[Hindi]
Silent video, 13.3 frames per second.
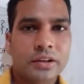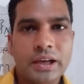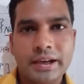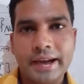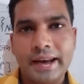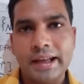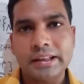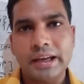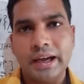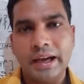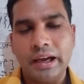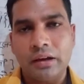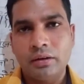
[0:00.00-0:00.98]
क्या कहलाता
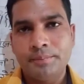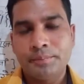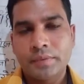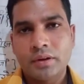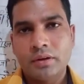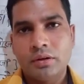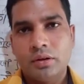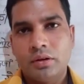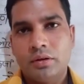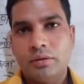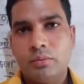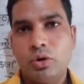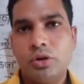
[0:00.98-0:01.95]
है
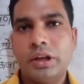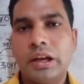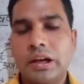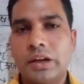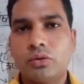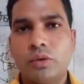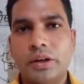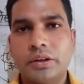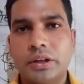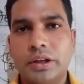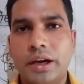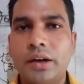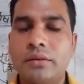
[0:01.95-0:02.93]
भोजन का
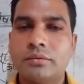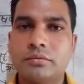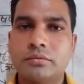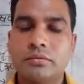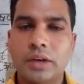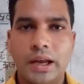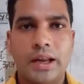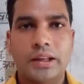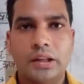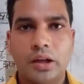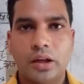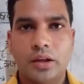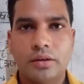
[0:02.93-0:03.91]
स्वांगीकरण
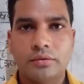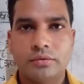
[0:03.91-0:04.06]
कहलाता है